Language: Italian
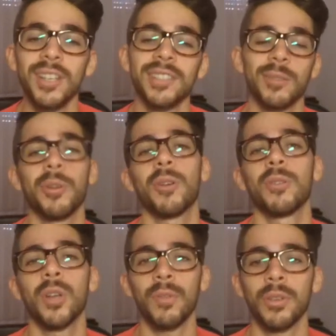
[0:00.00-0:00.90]
Siamo qui
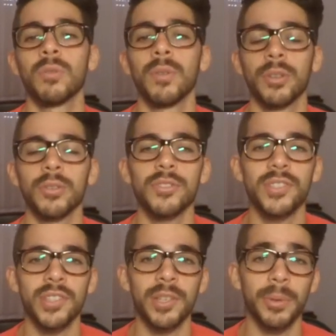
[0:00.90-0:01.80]
con 9 nuovi
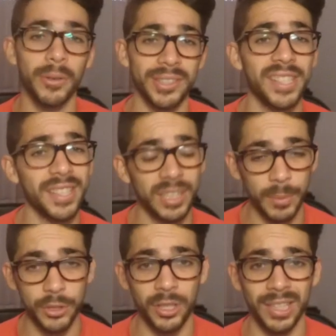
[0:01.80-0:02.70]
consigli per questa
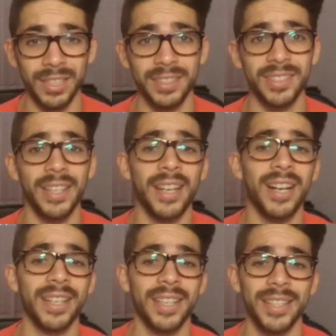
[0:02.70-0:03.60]
settima giornata di Serie
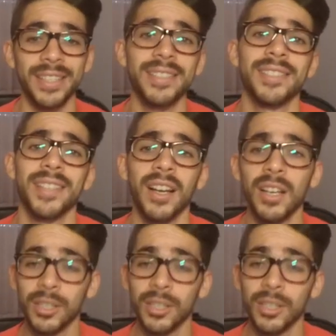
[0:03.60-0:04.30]
A che inizia